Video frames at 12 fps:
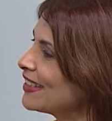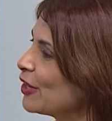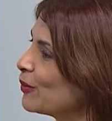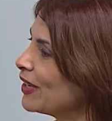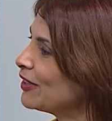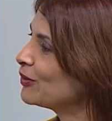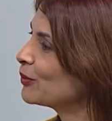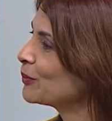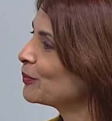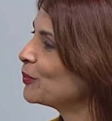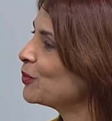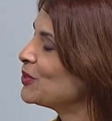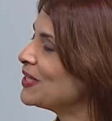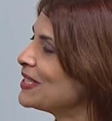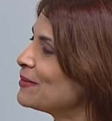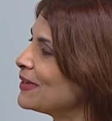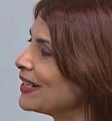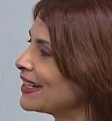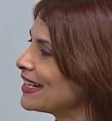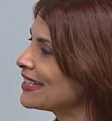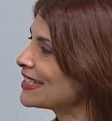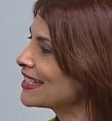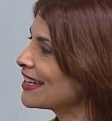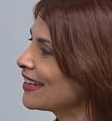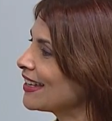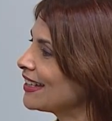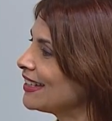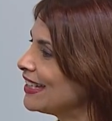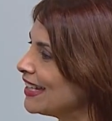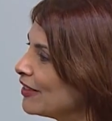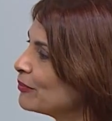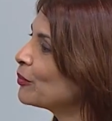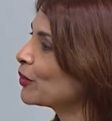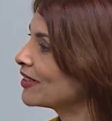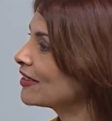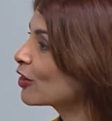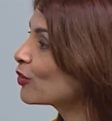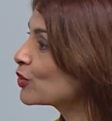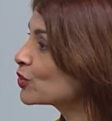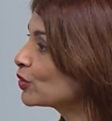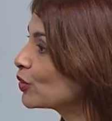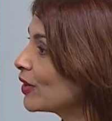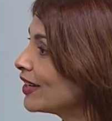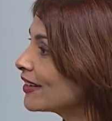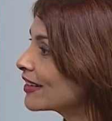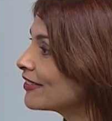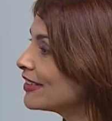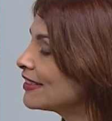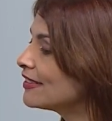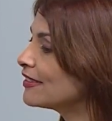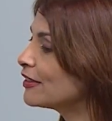mm. evento. Muchísimas gracias, Liem, Lien, por estar con nosotros en la revista en